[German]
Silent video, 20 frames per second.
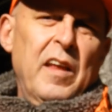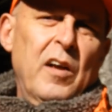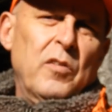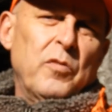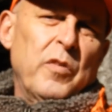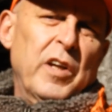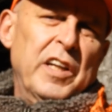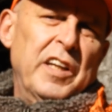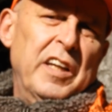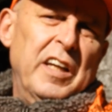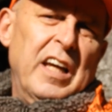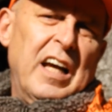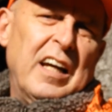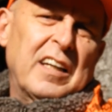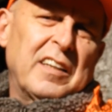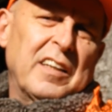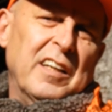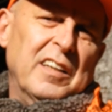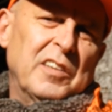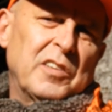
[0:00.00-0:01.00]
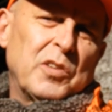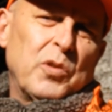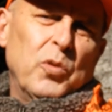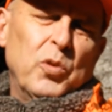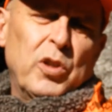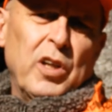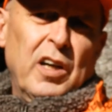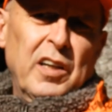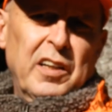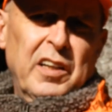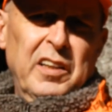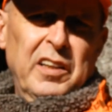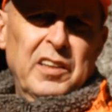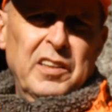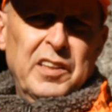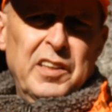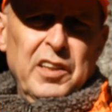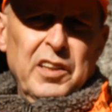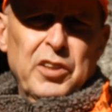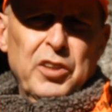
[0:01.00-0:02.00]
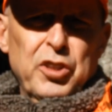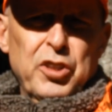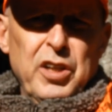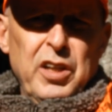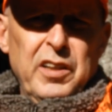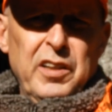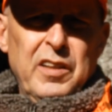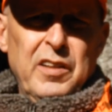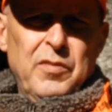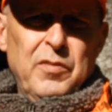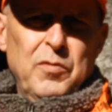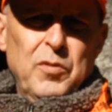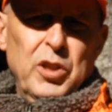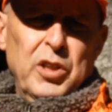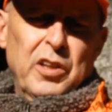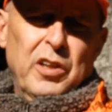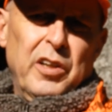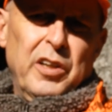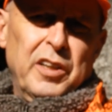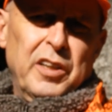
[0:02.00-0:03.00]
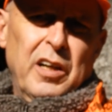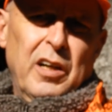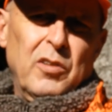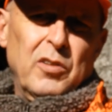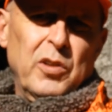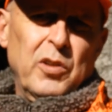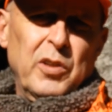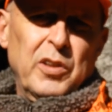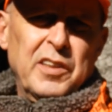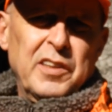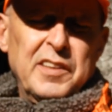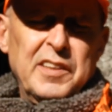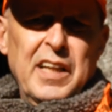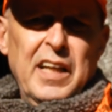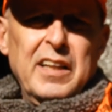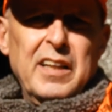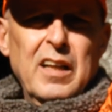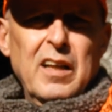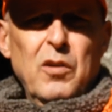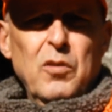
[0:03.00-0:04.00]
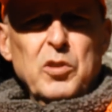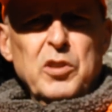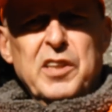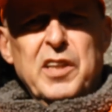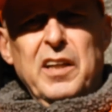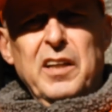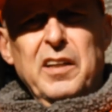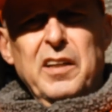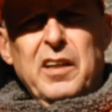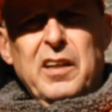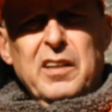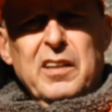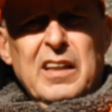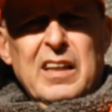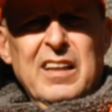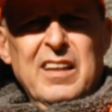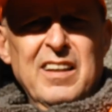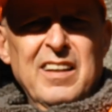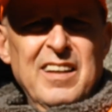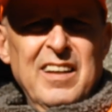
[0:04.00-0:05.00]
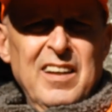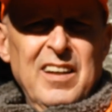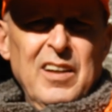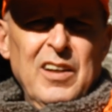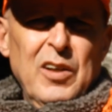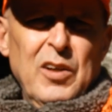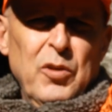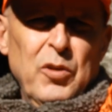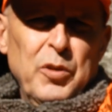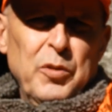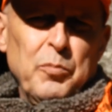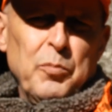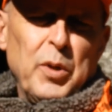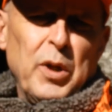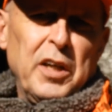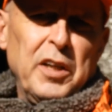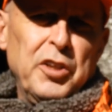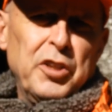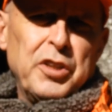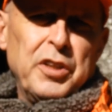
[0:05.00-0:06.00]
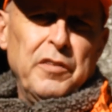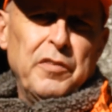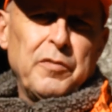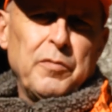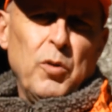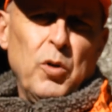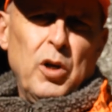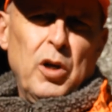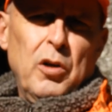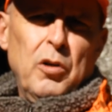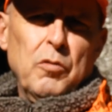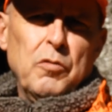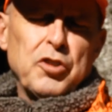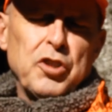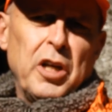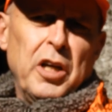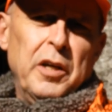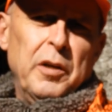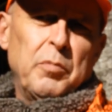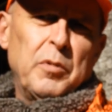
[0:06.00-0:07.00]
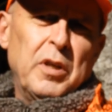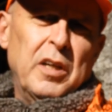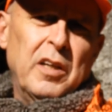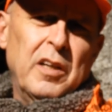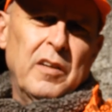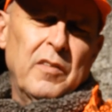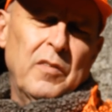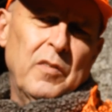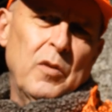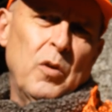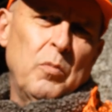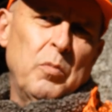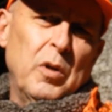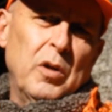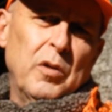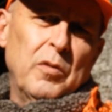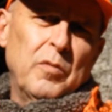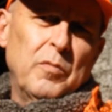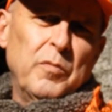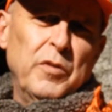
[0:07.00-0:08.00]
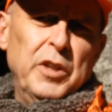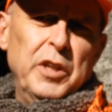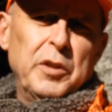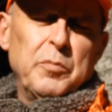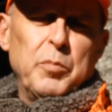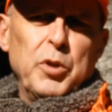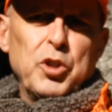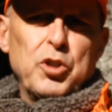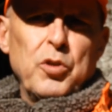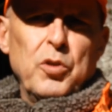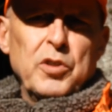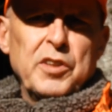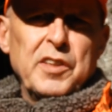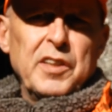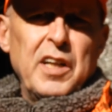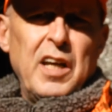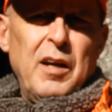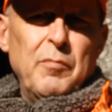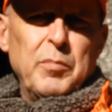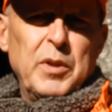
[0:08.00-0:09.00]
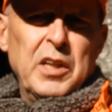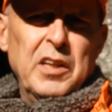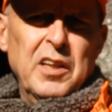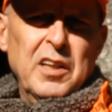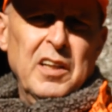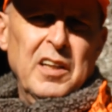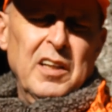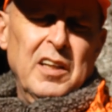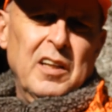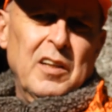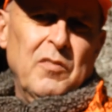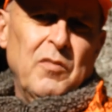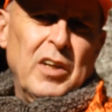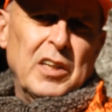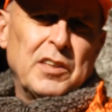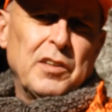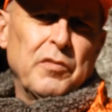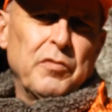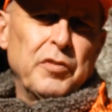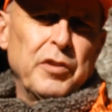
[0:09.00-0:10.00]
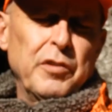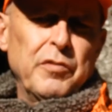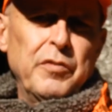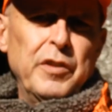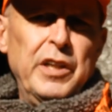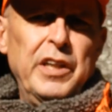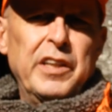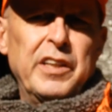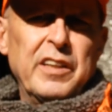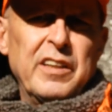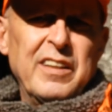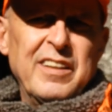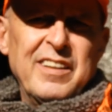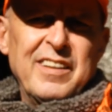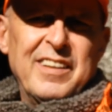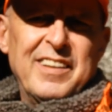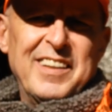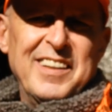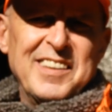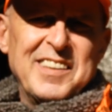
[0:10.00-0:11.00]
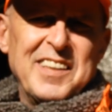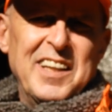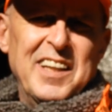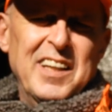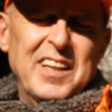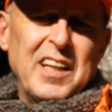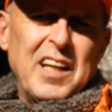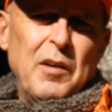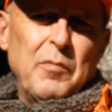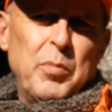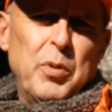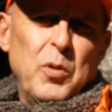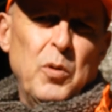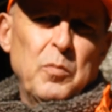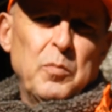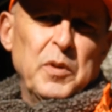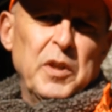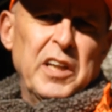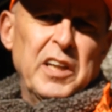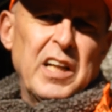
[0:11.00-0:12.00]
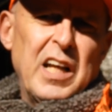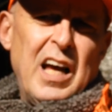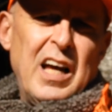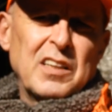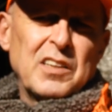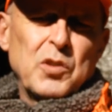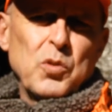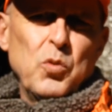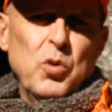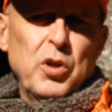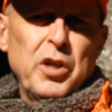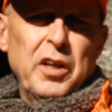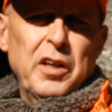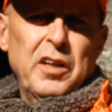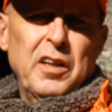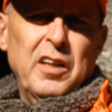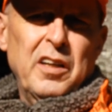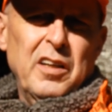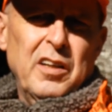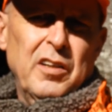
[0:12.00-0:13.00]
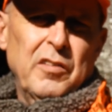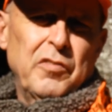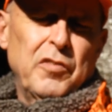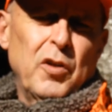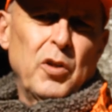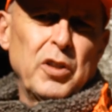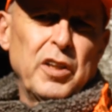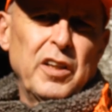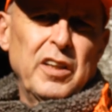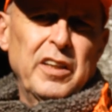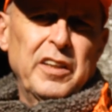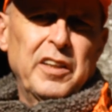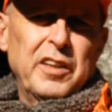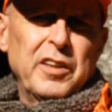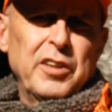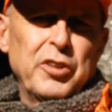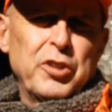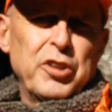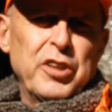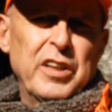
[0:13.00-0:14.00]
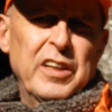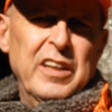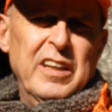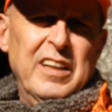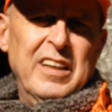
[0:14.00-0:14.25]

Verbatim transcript: Ja, und wenn die Jagd ganz gut organisiert ist, dann wird er euch auch noch einen Zettel aussendigen und einen Bleistift, wo er aufschreibt, ob er wild beschossen habt, was er für wild gesehen habt, ob eine Nachsuche erforderlich ist.